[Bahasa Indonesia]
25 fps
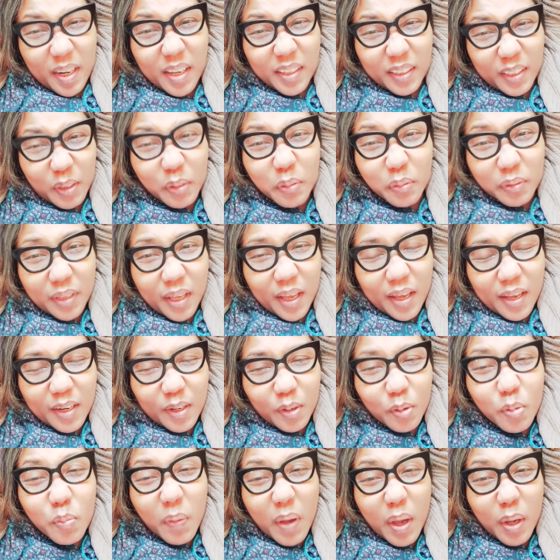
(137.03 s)
lagi tuh ya
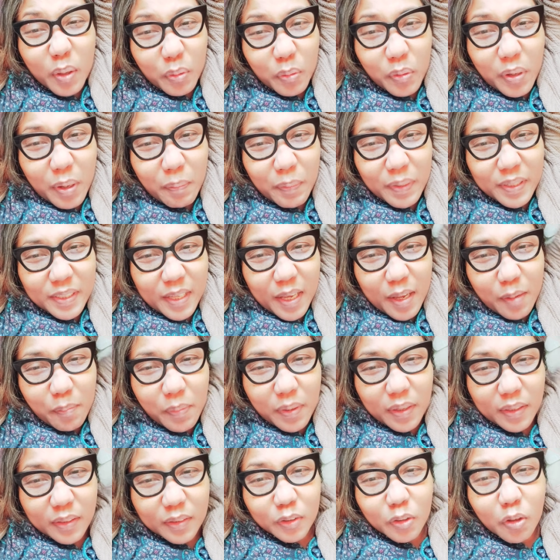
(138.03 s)
lupa aku namanya
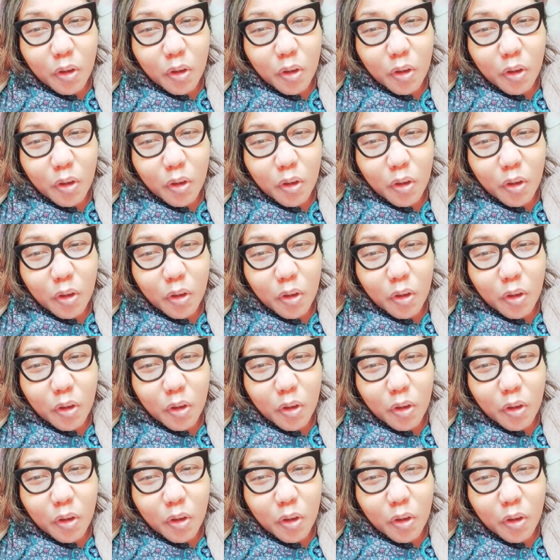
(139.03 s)
apa